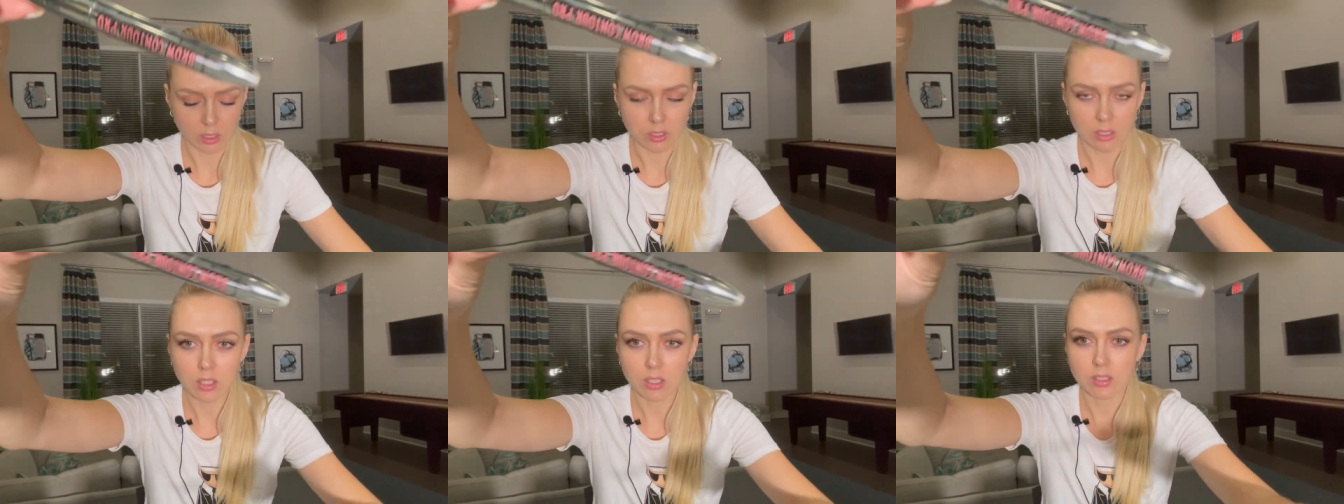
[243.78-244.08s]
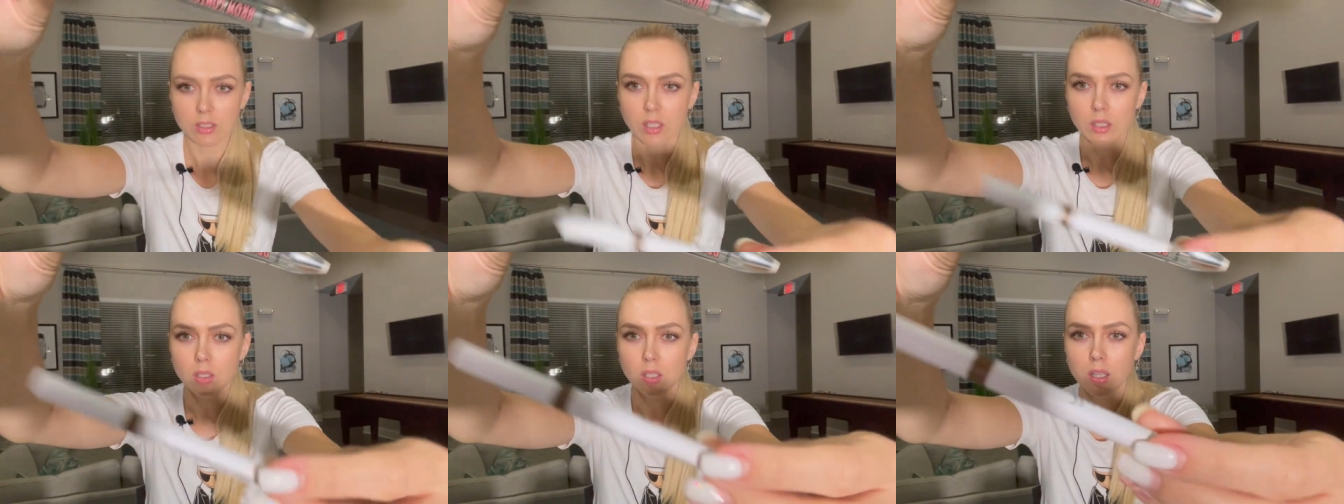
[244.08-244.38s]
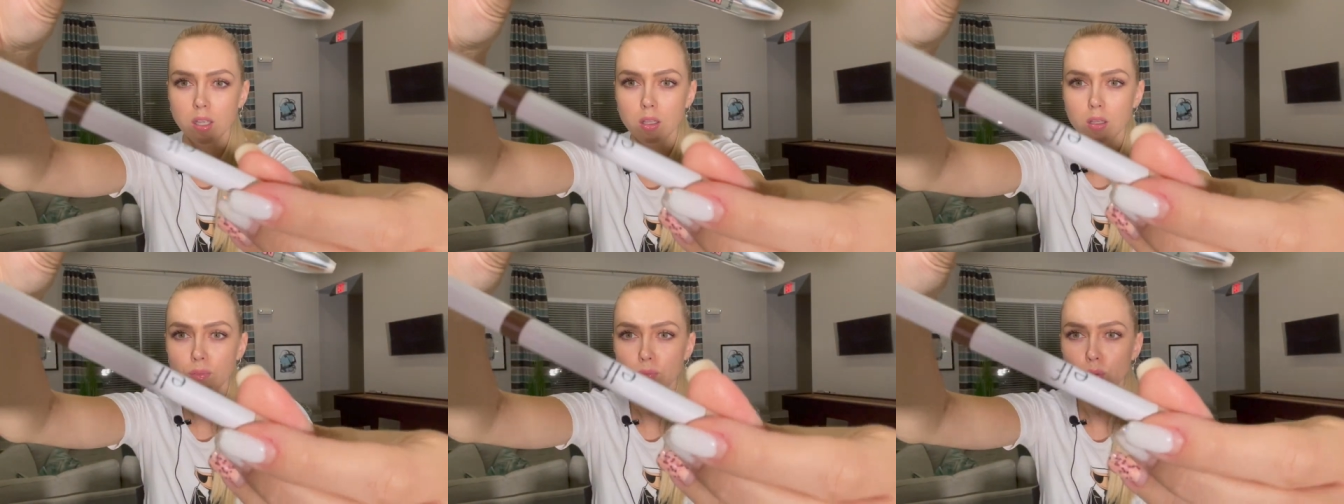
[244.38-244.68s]
Никс, а от
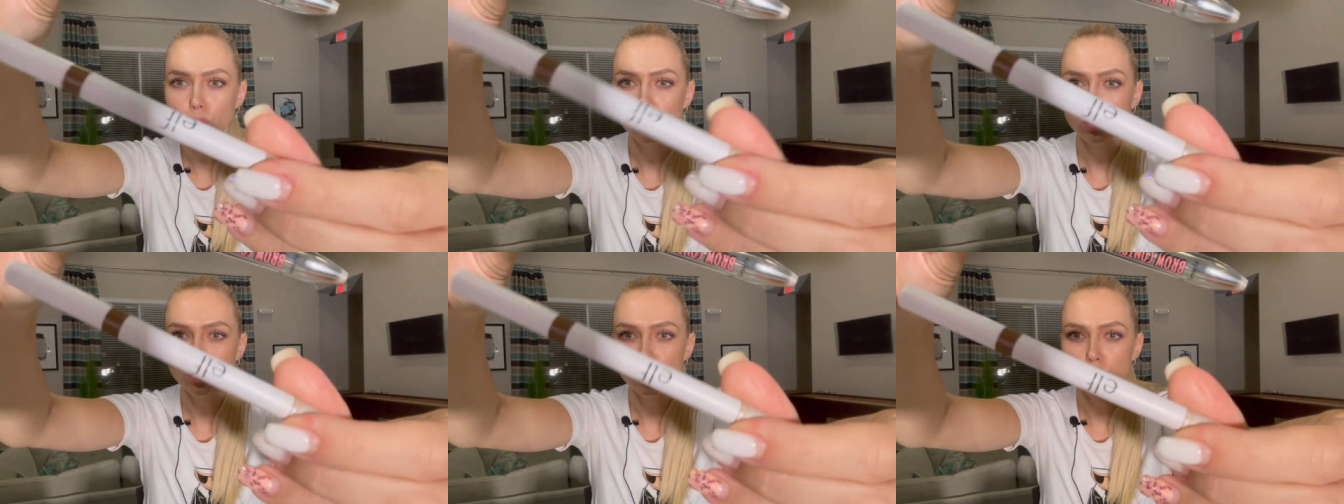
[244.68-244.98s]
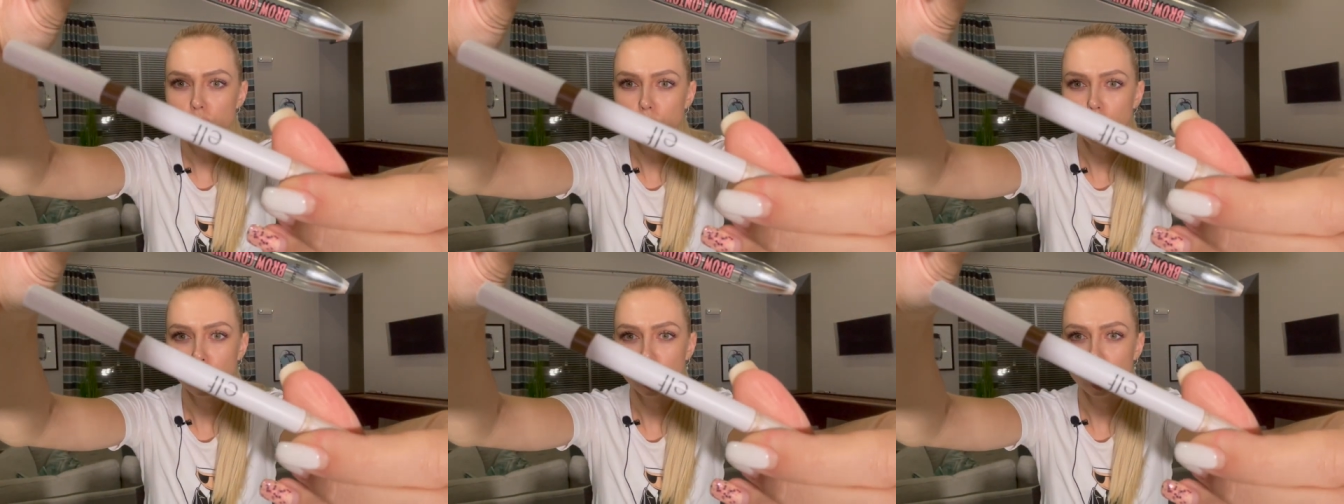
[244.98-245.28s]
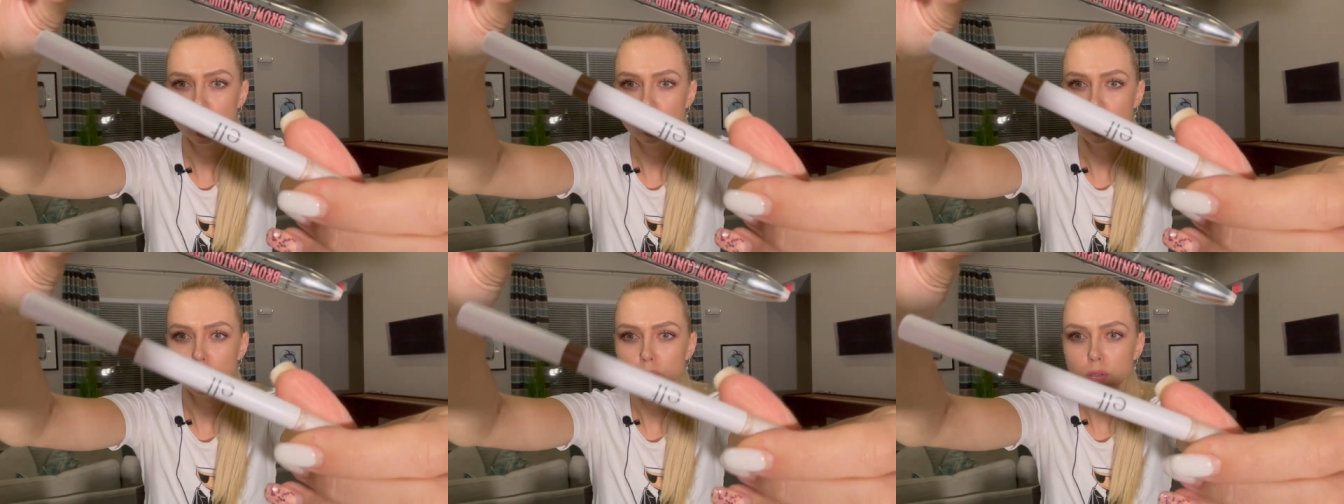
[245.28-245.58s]
Elf он стоит
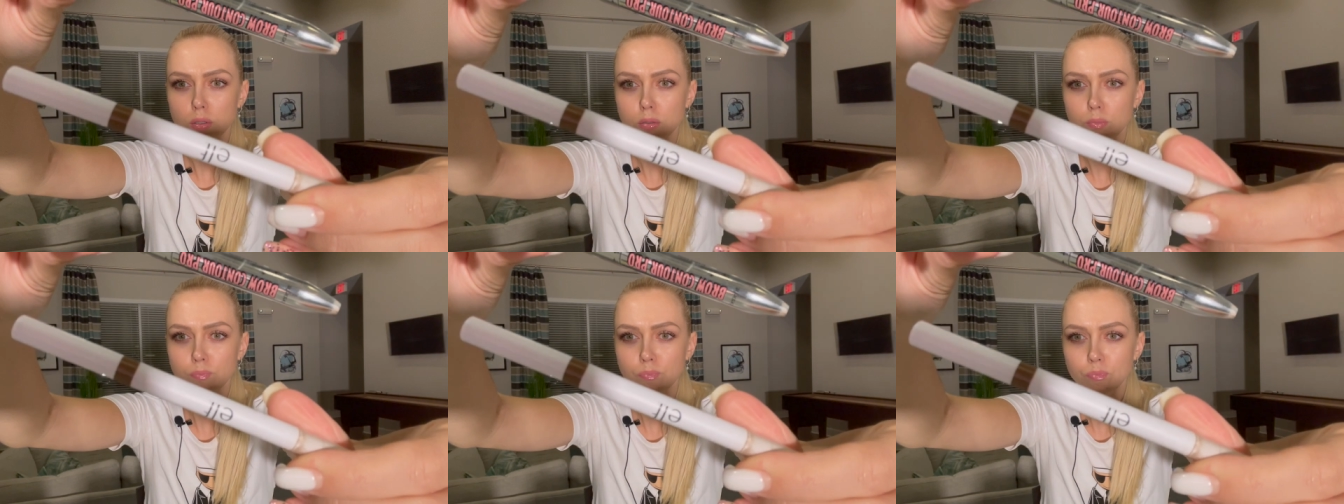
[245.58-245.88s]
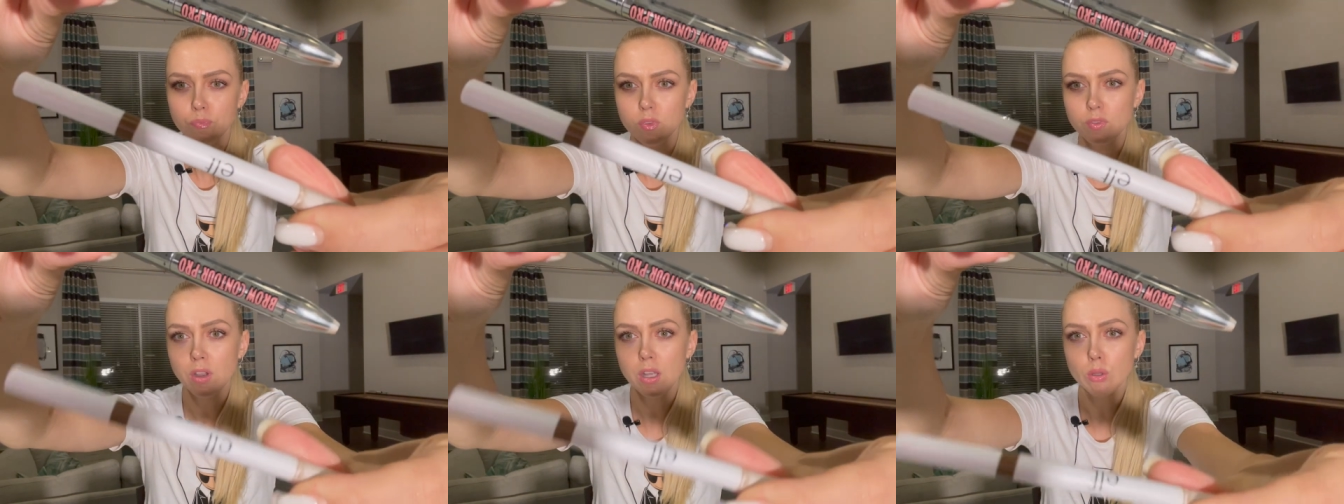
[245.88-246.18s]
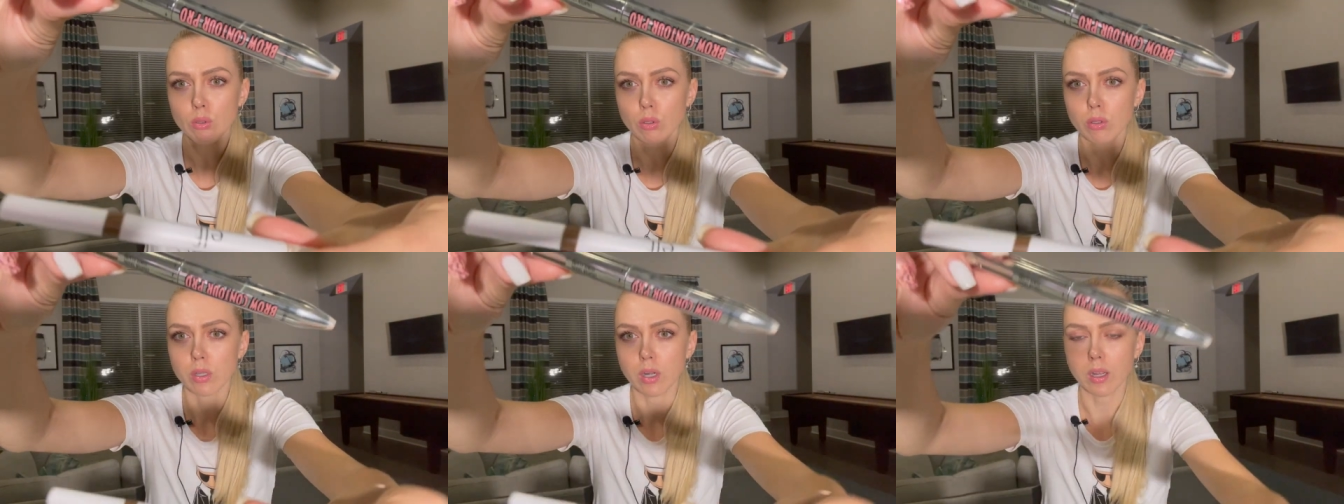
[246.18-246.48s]
2 э,
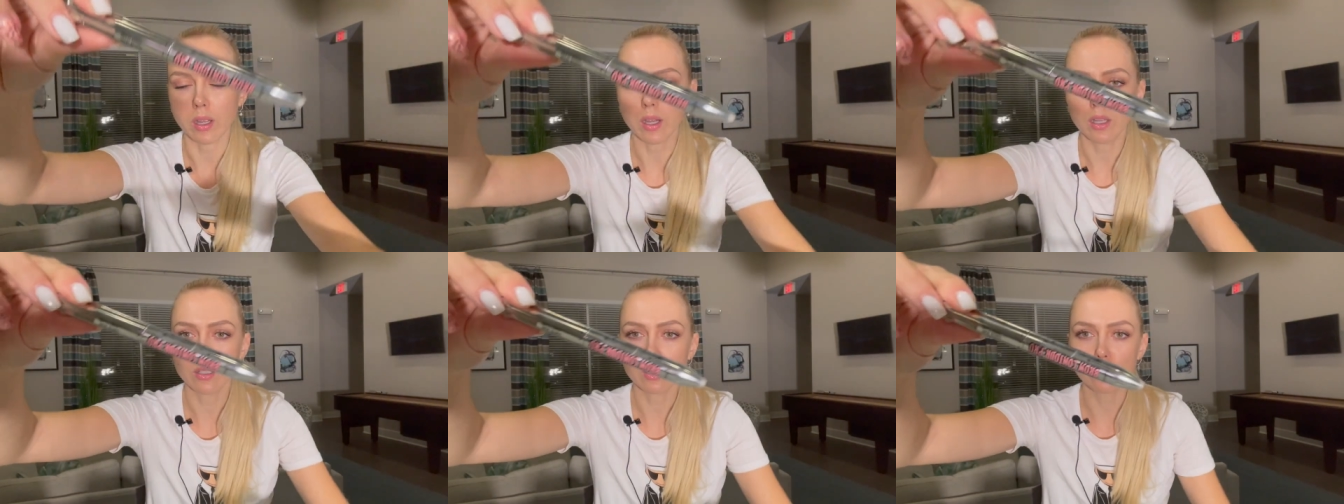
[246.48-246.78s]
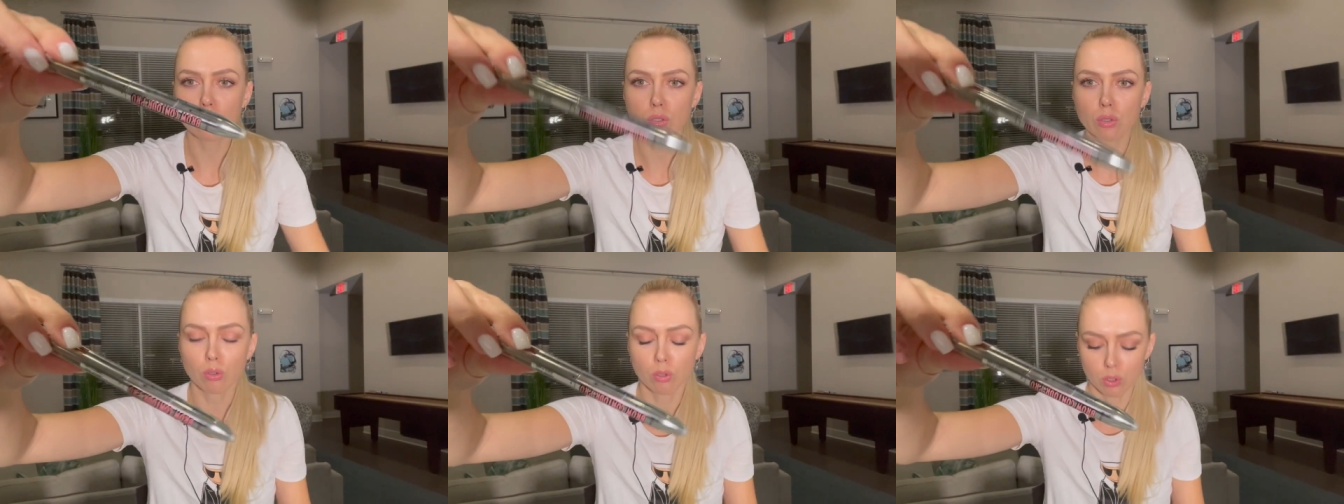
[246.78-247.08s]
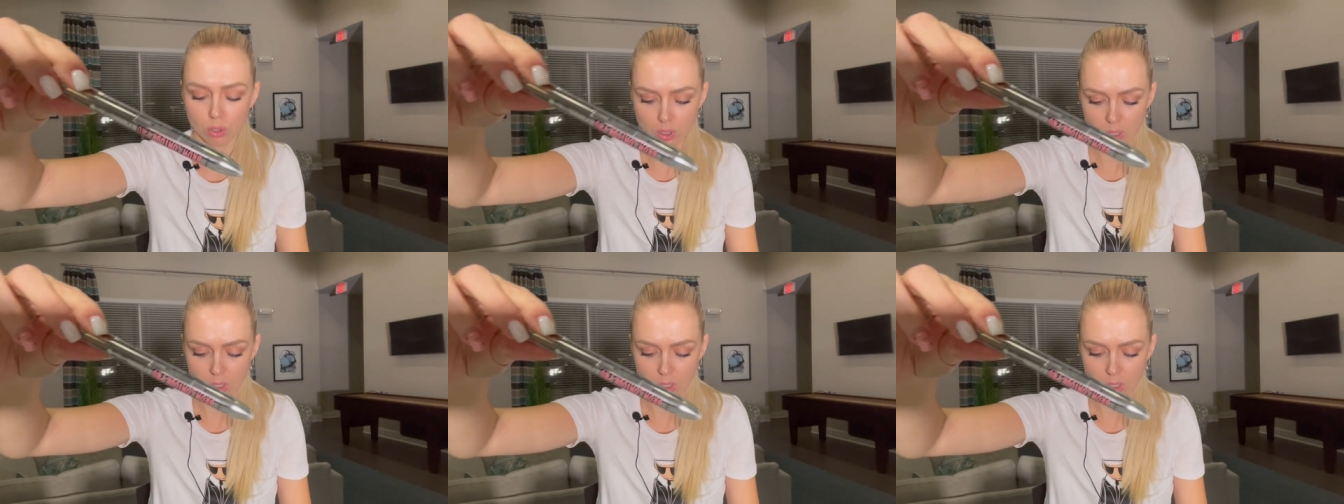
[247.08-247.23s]
доллара, а этот стоит